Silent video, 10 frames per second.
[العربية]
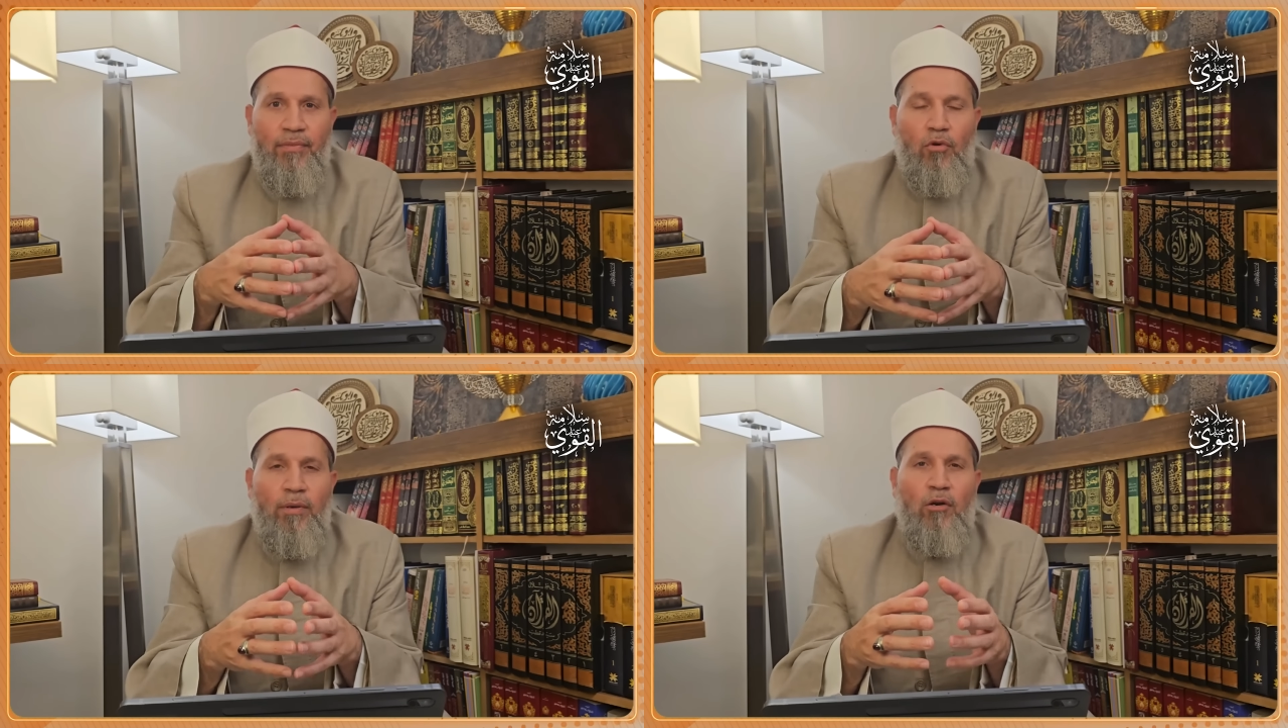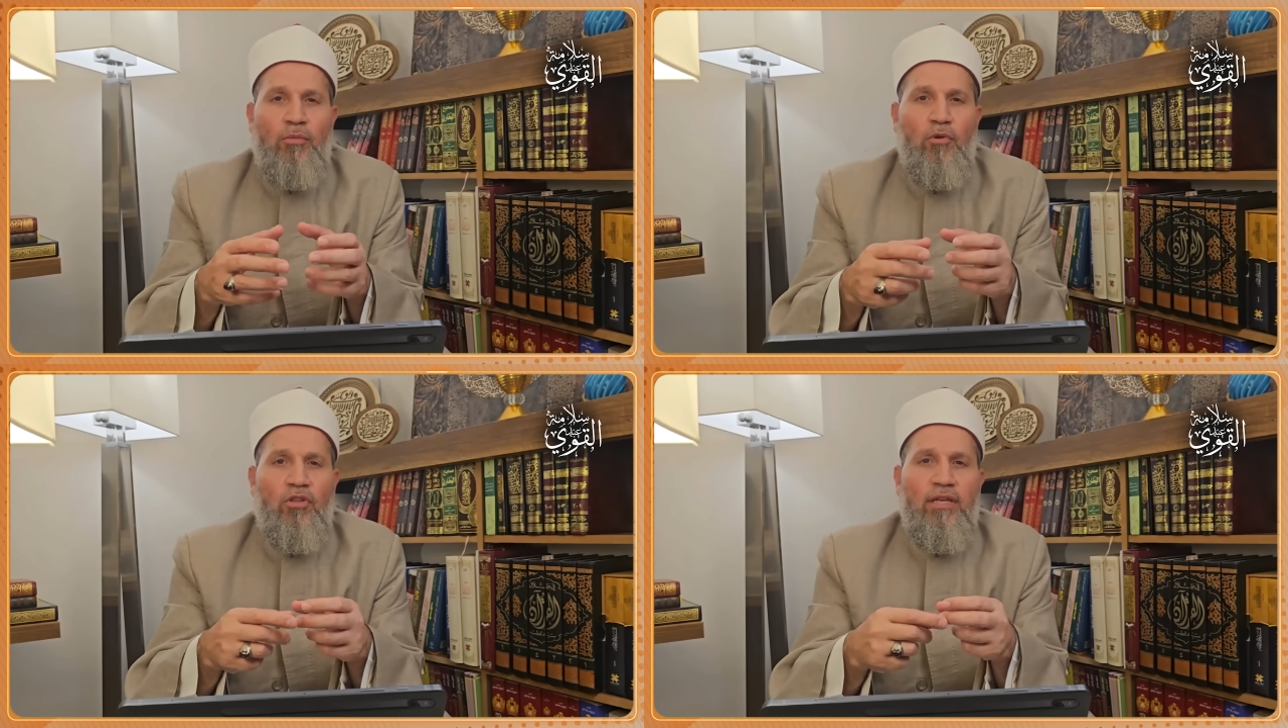
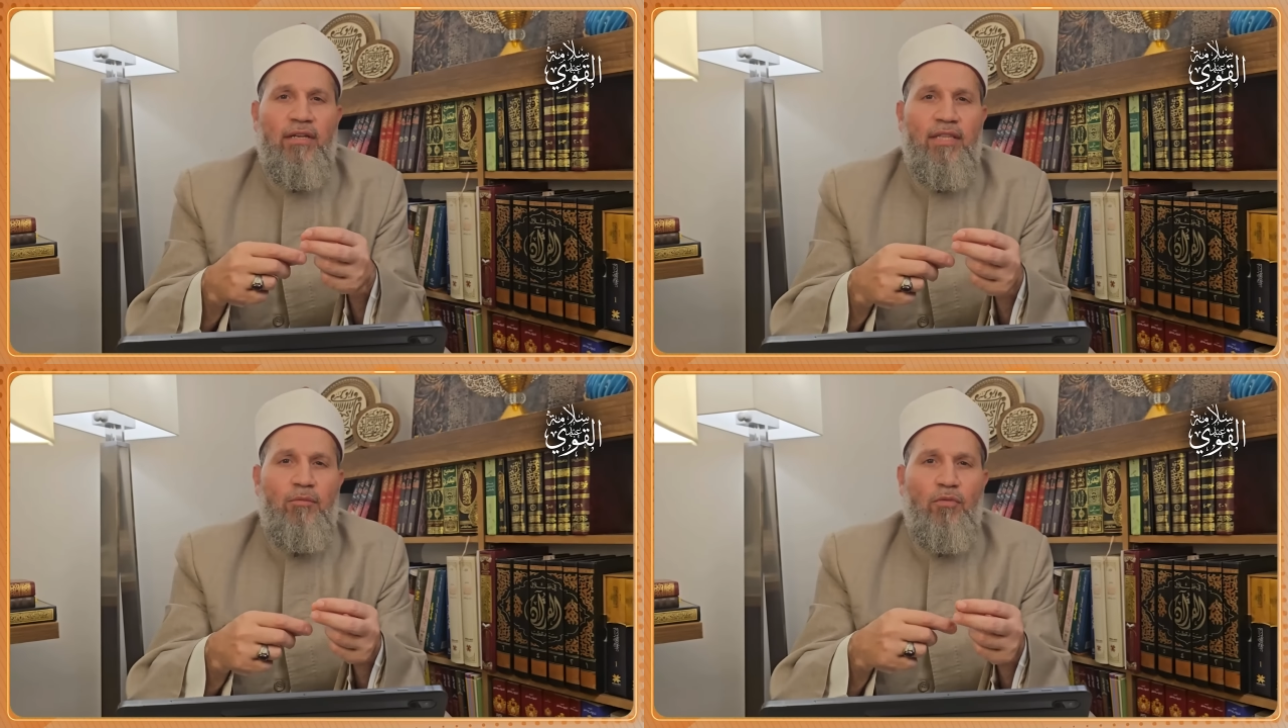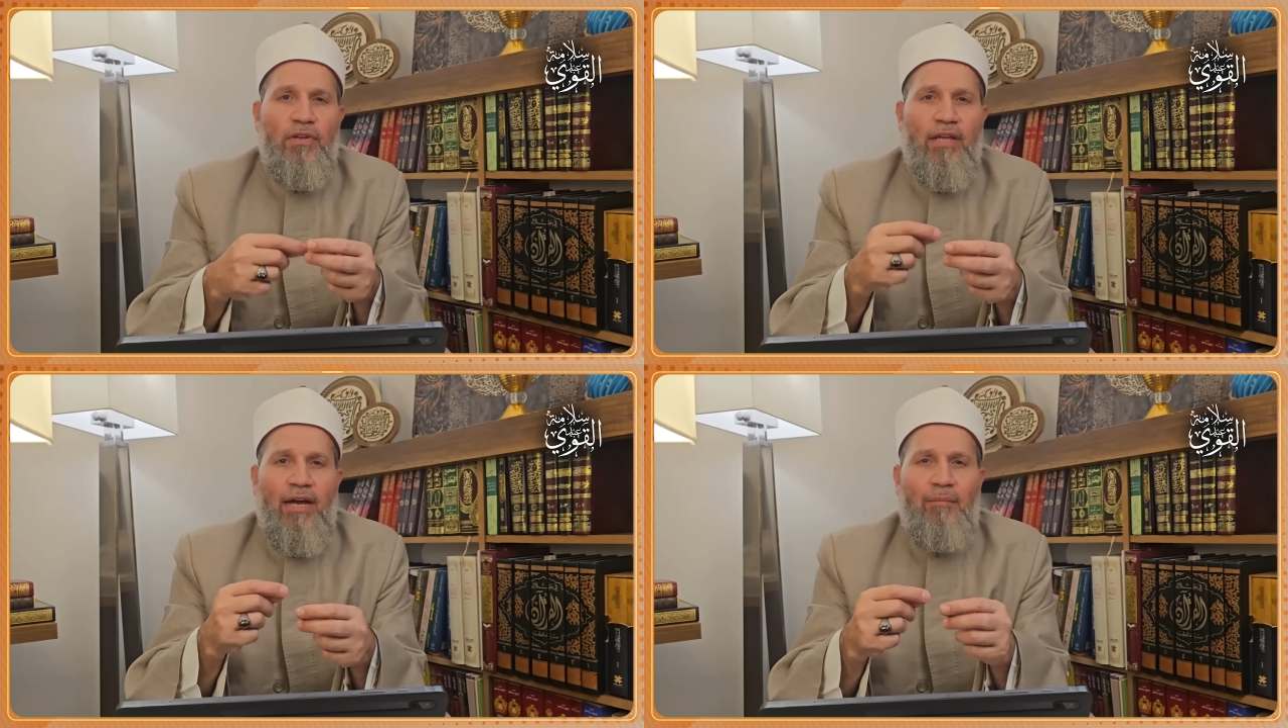وبقوا بيستخدموا
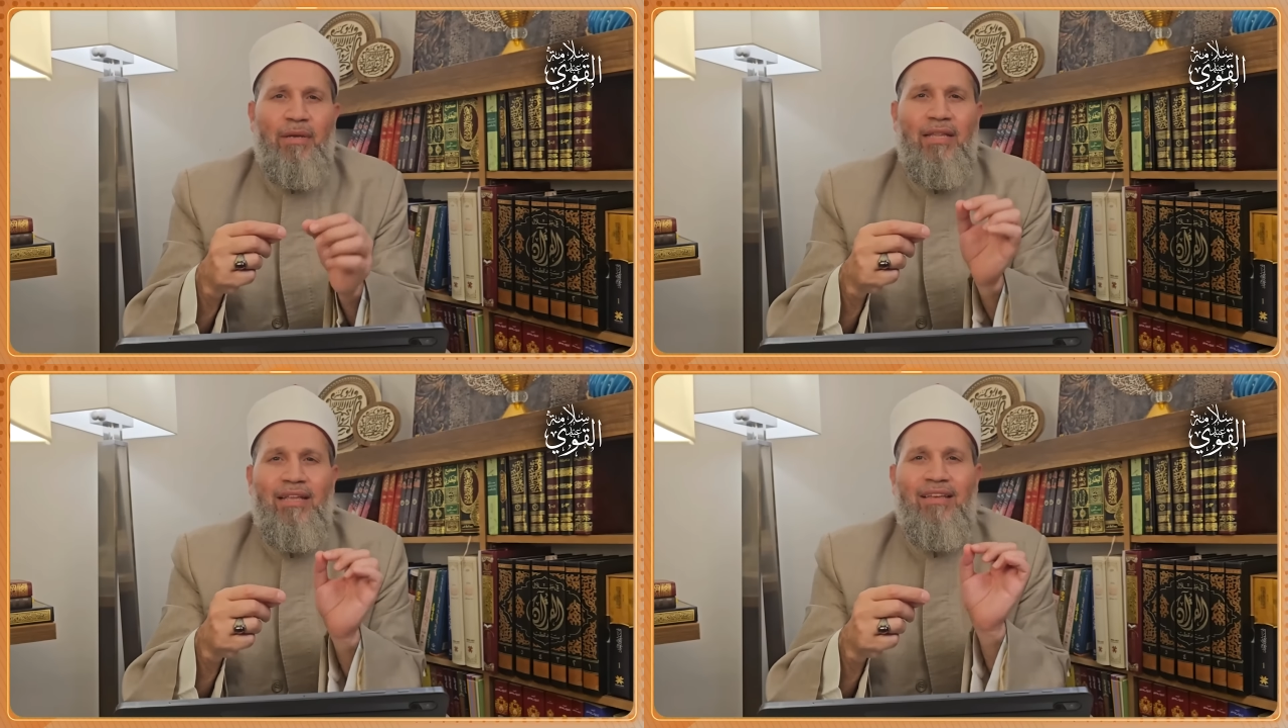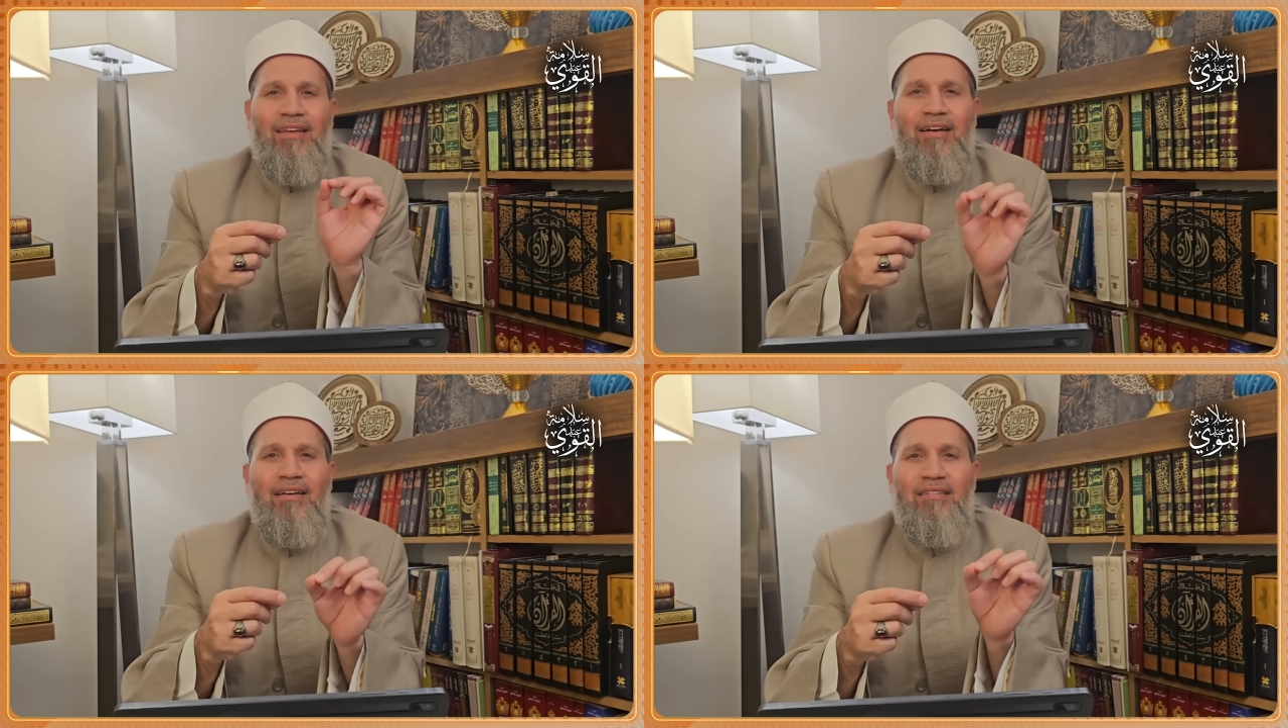في الأعمال
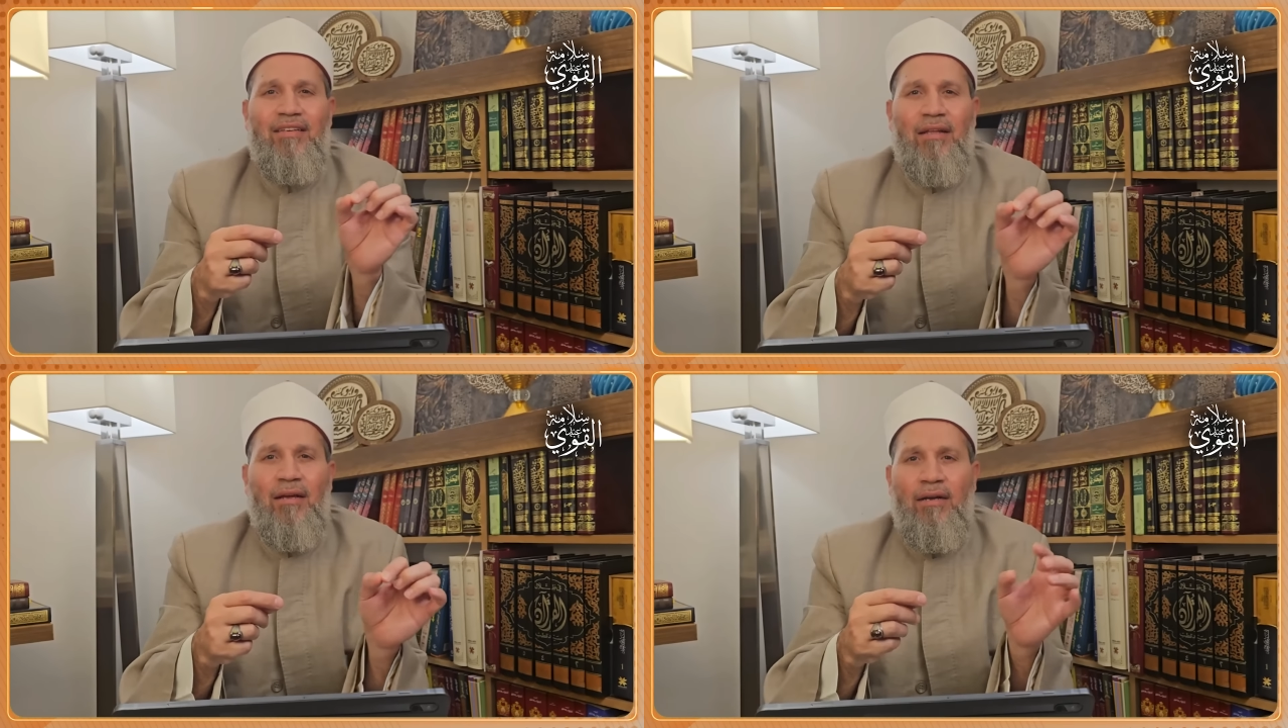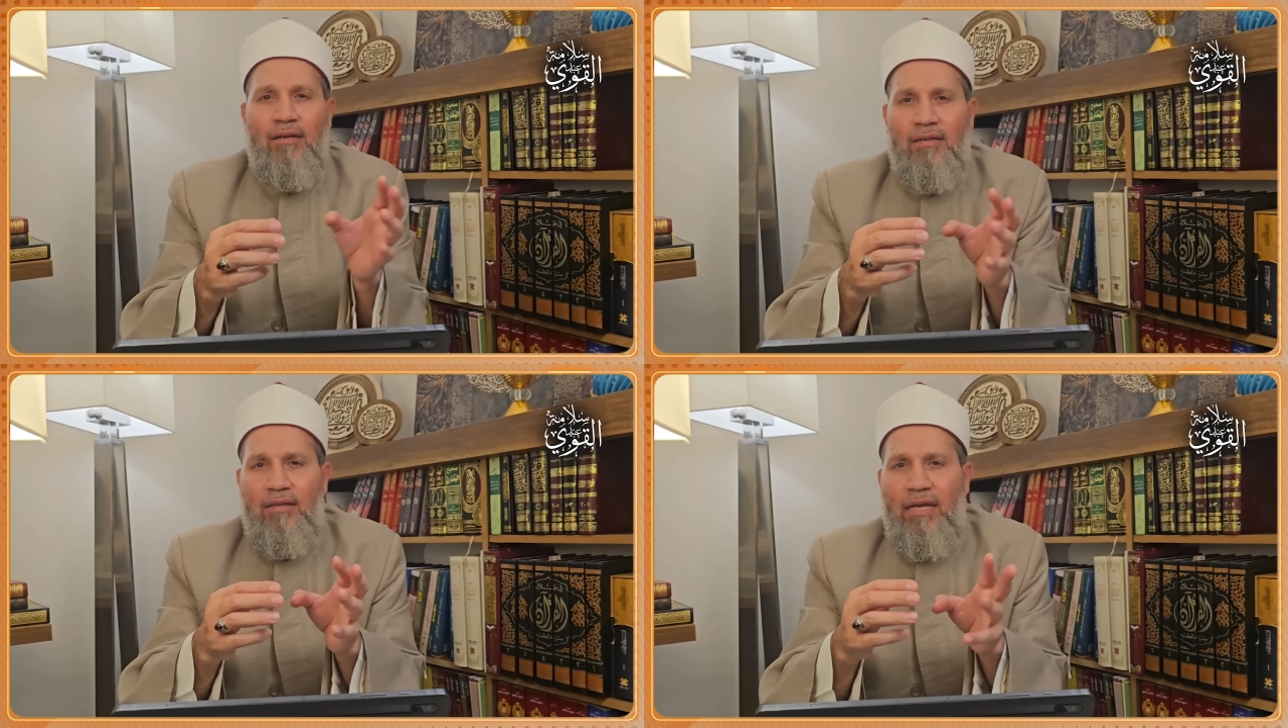القذرة